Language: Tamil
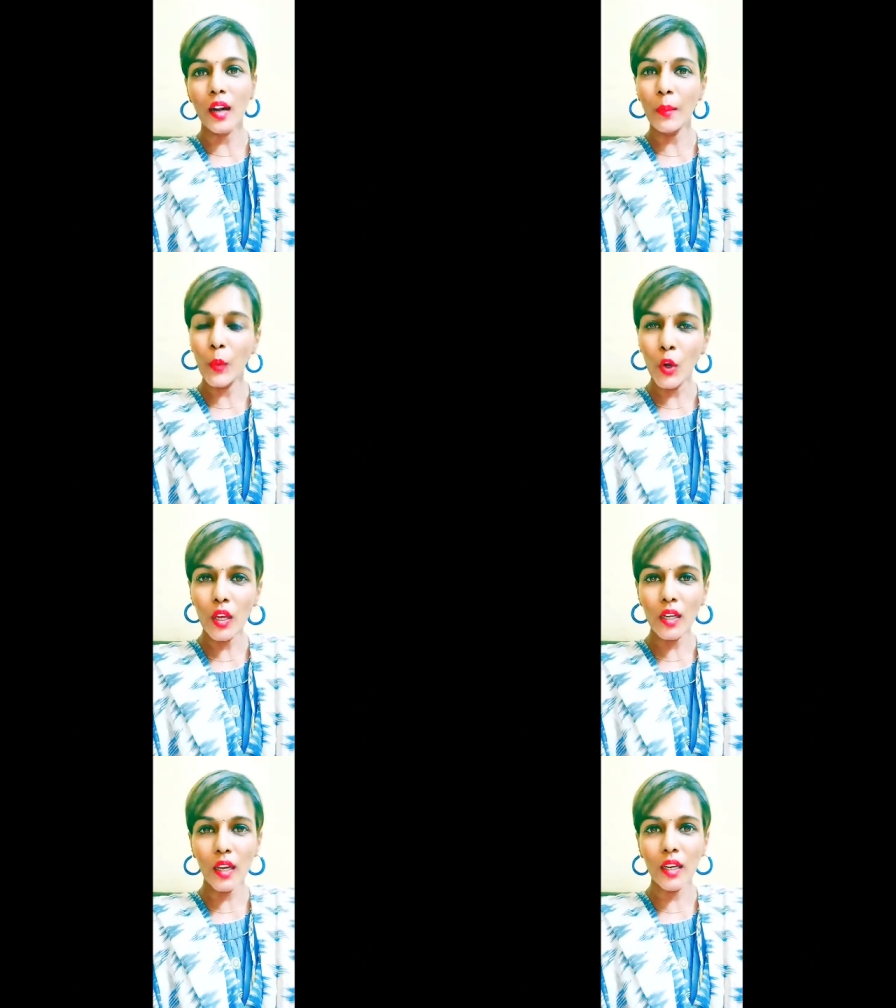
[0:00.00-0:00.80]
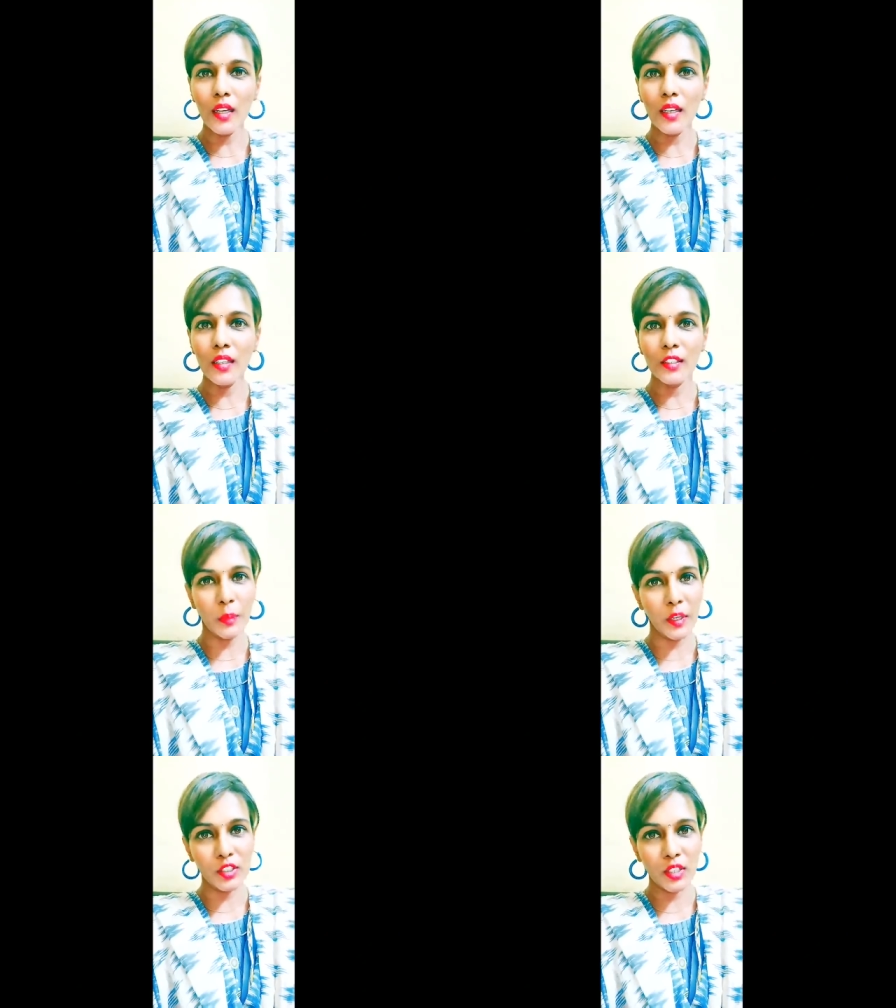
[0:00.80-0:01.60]
ஆனா பொங்கலுக்காக
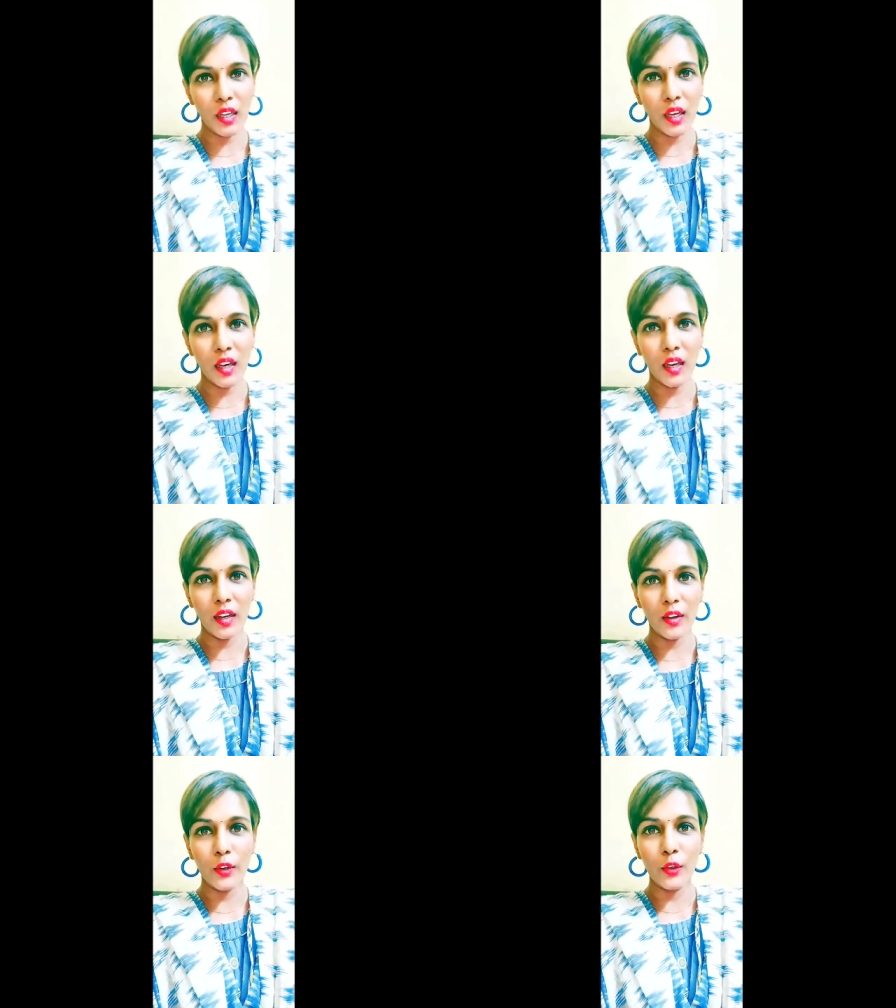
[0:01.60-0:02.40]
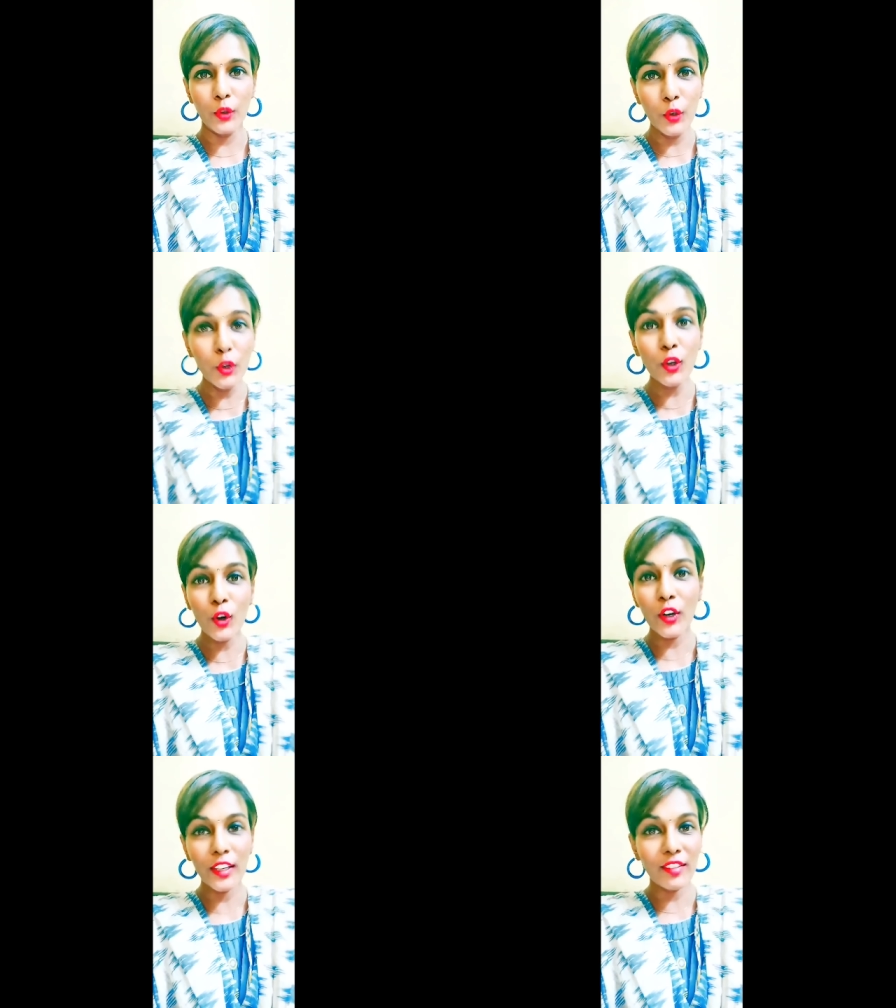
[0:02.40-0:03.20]
ஸ்பெஷலா நூறு
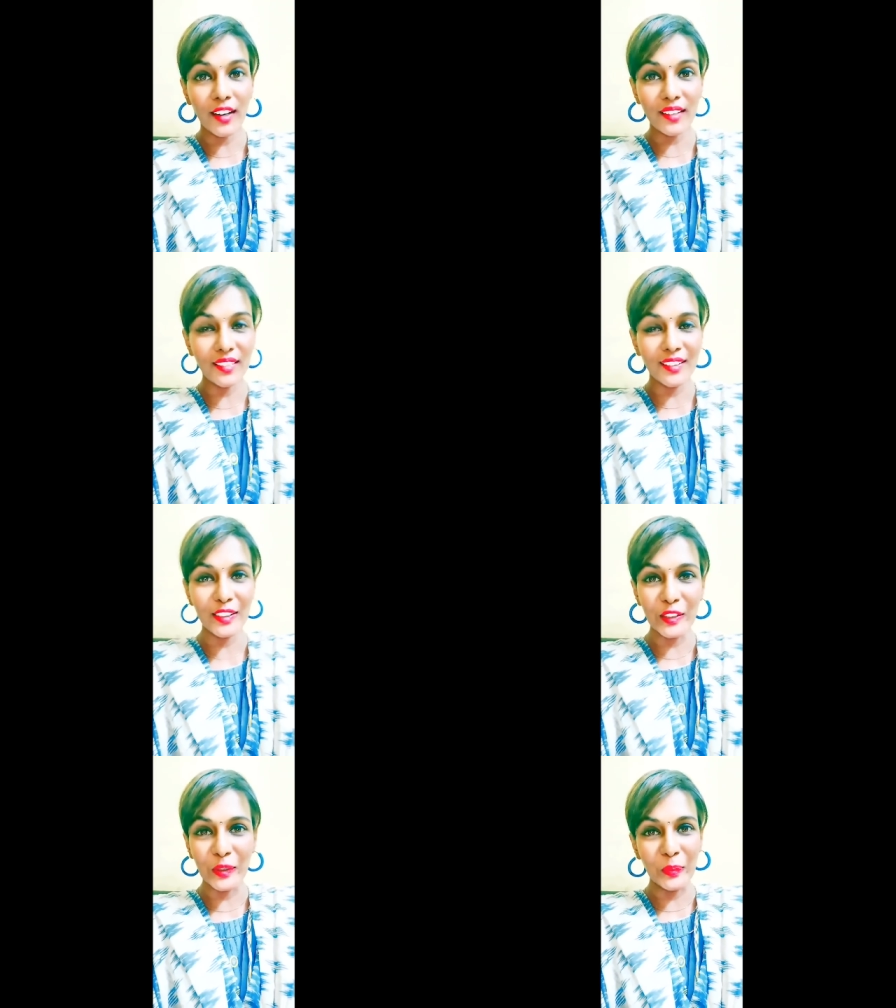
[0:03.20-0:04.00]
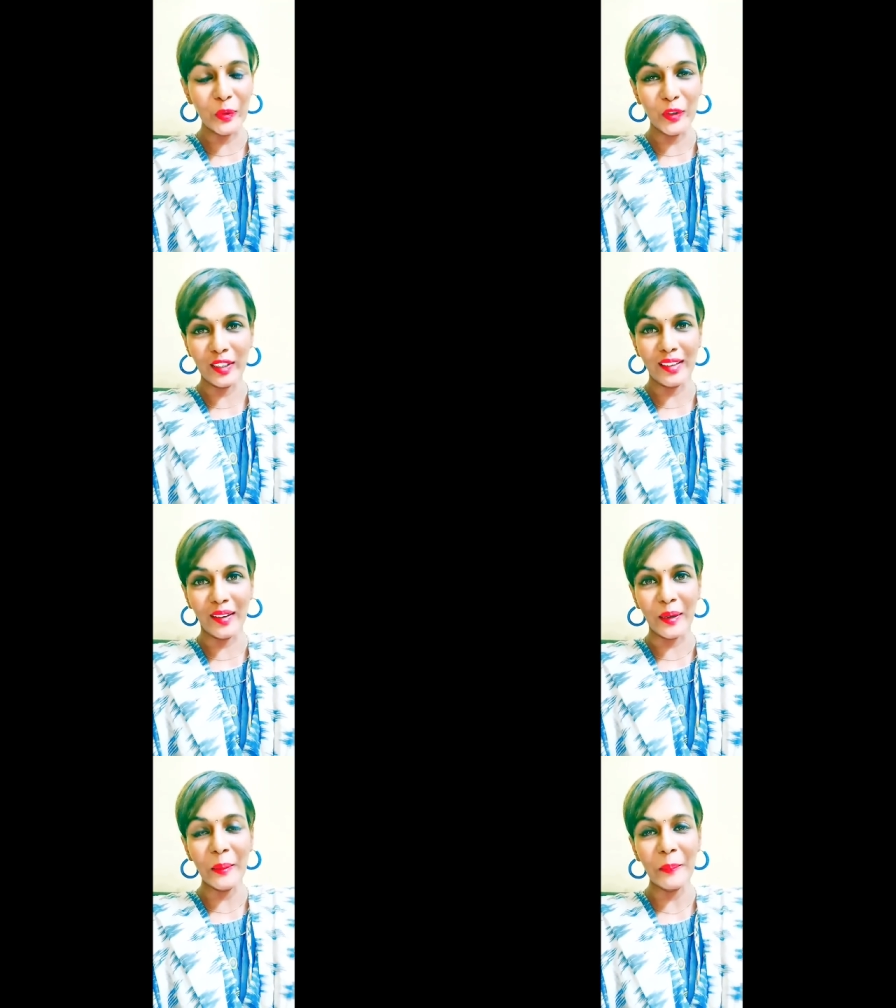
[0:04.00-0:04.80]
கோடி வடை வந்து
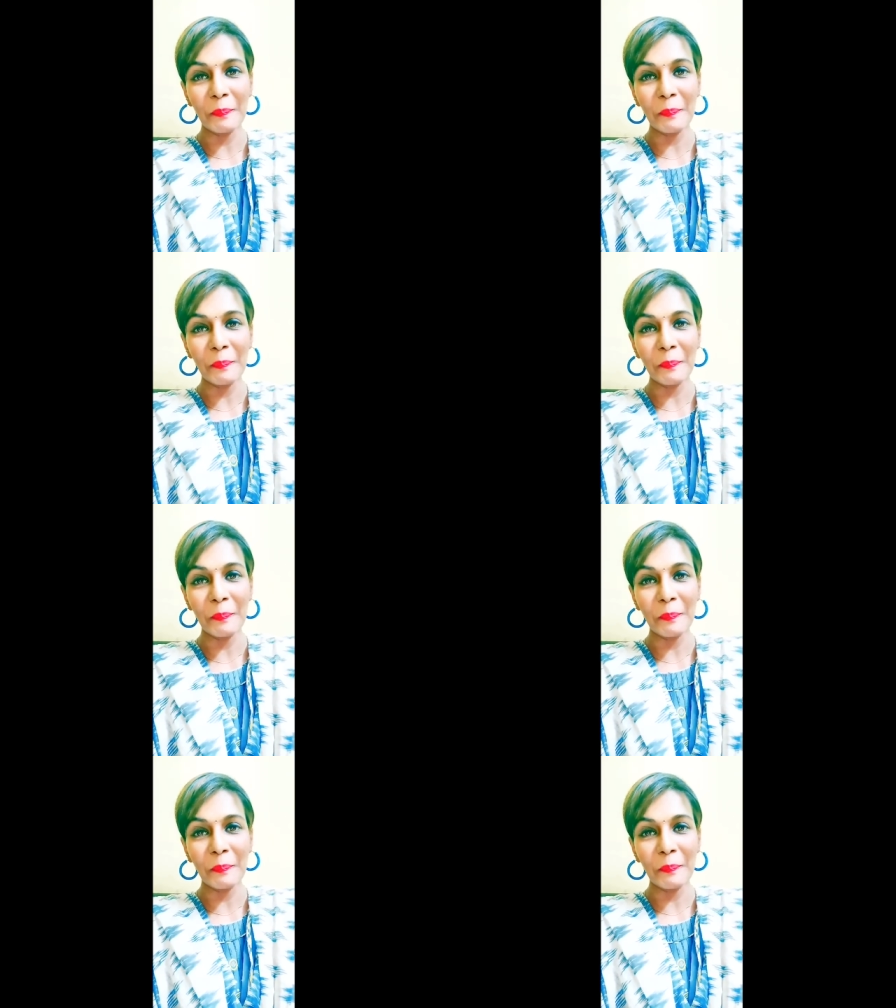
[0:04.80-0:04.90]
போட்டிருக்காங்க